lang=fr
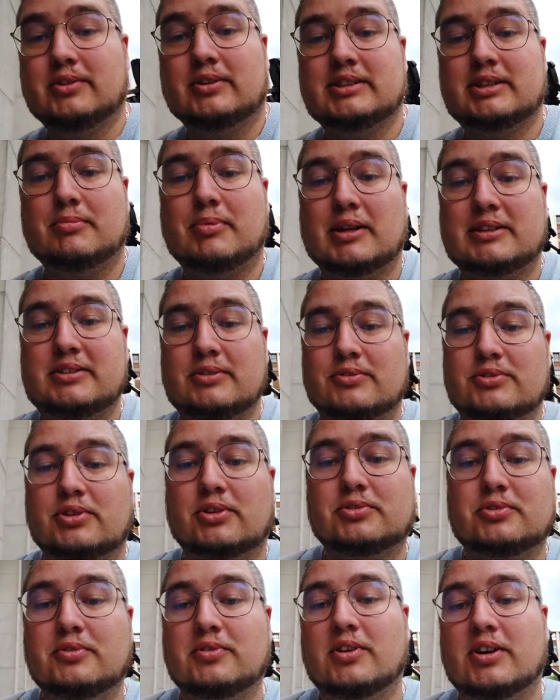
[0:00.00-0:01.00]
Et donc c'est parti, on
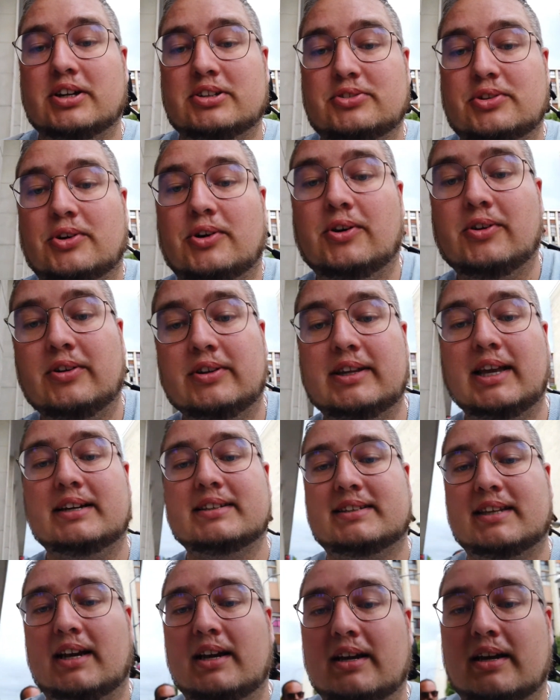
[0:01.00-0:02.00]
se retrouve au restaurant
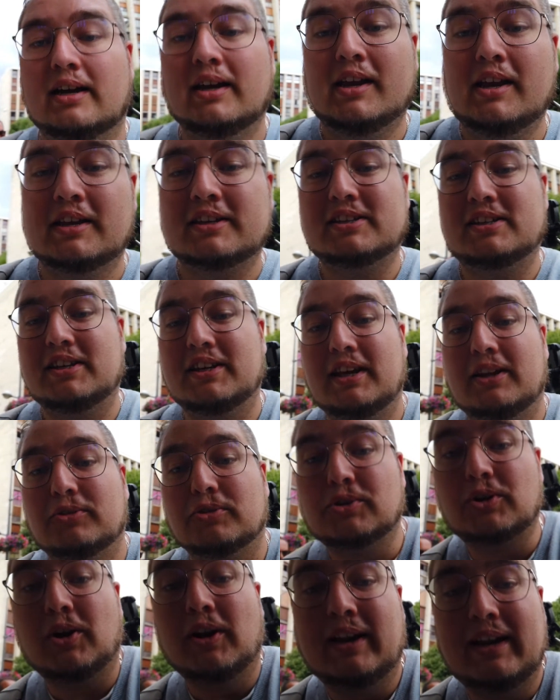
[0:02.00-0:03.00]
d'Axel, qui
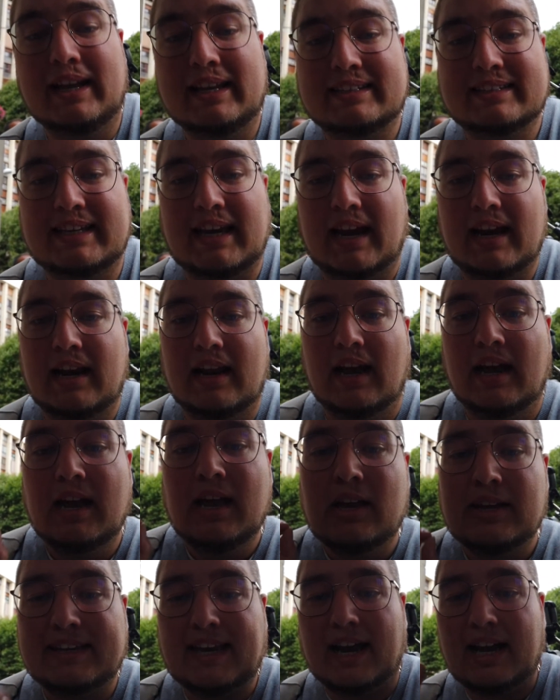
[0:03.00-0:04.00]
est donc l'escale
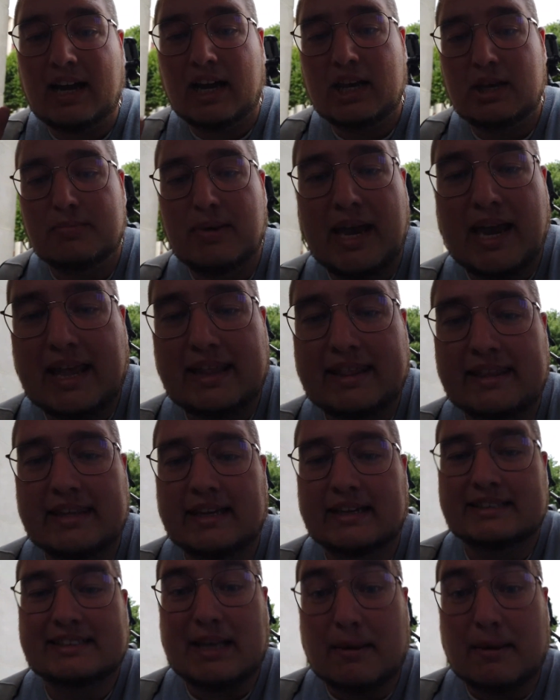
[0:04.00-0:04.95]
caraïbéenne.